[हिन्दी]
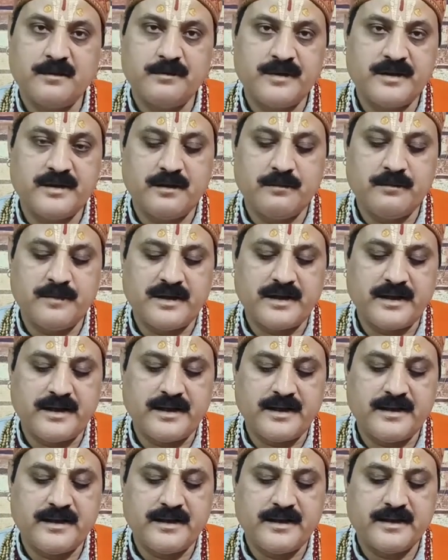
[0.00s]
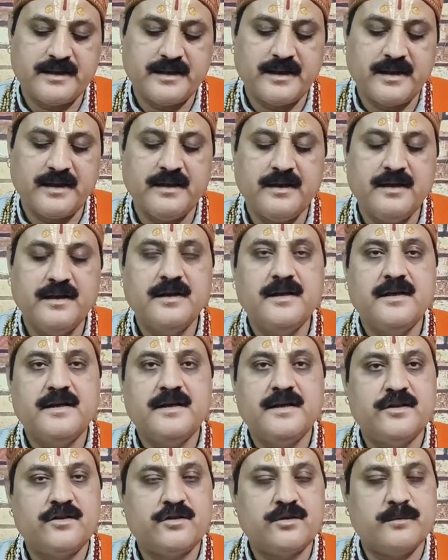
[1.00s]
है जन्मदिन मनाया जाता है
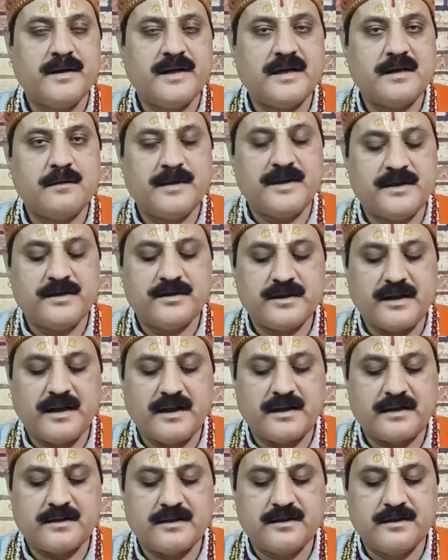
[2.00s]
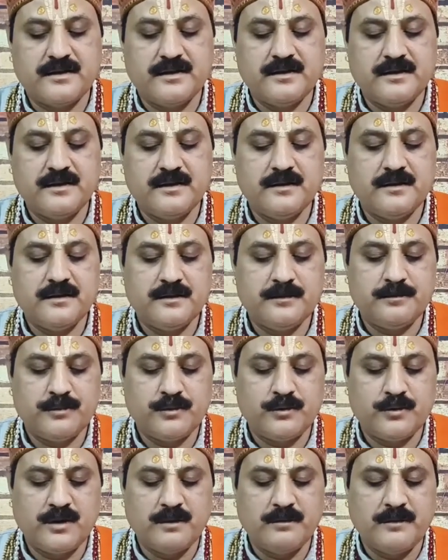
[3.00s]
इस बार वैशाख
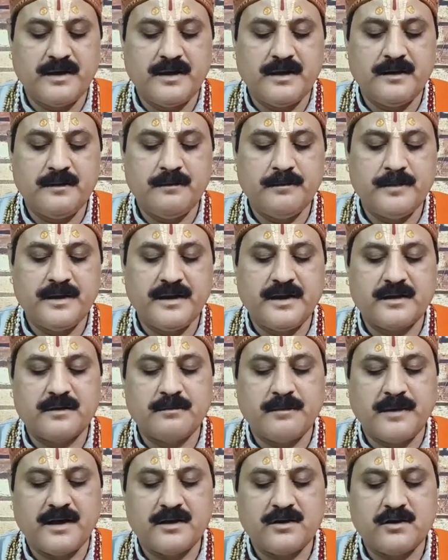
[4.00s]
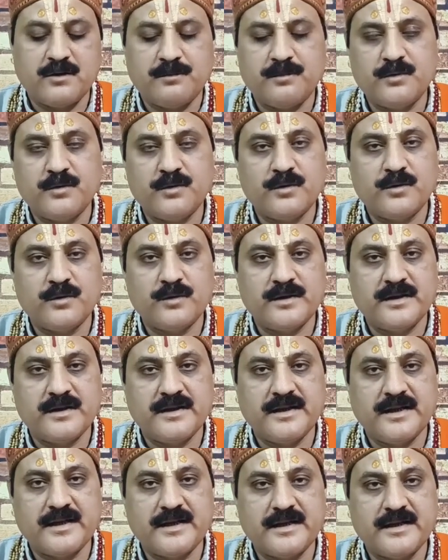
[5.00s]
पूर्णिमा बेहद महत्वपूर्ण होने
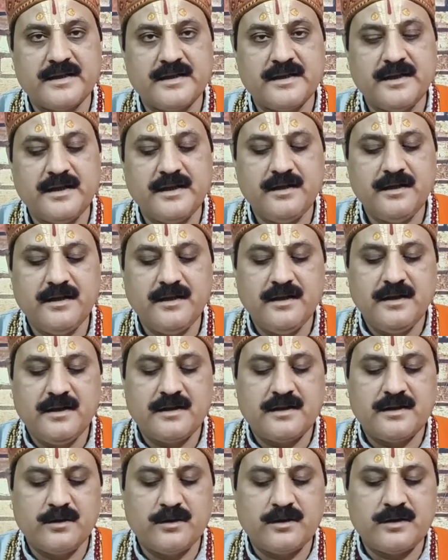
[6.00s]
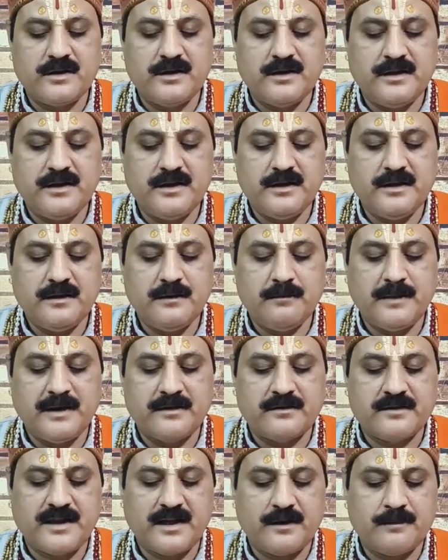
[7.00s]
जा रही है क्योंकि
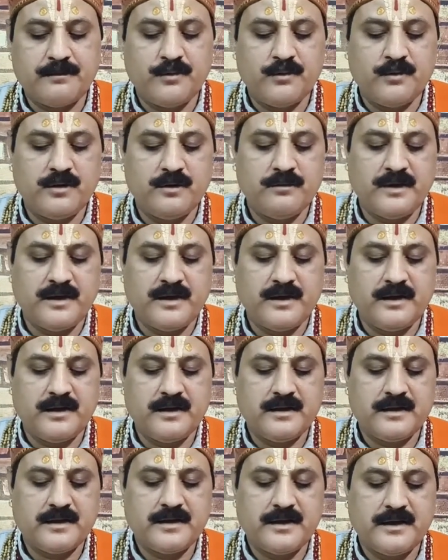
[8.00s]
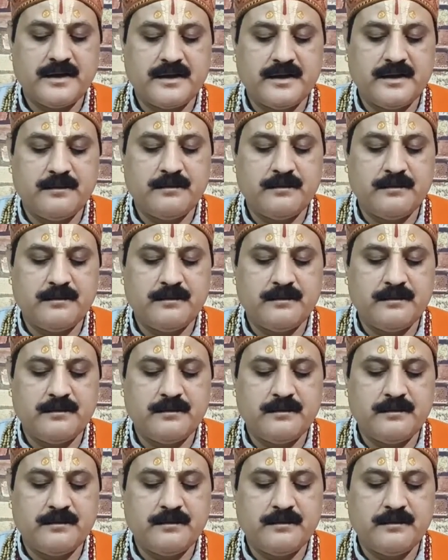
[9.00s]
वैशाख पूर्णिमा के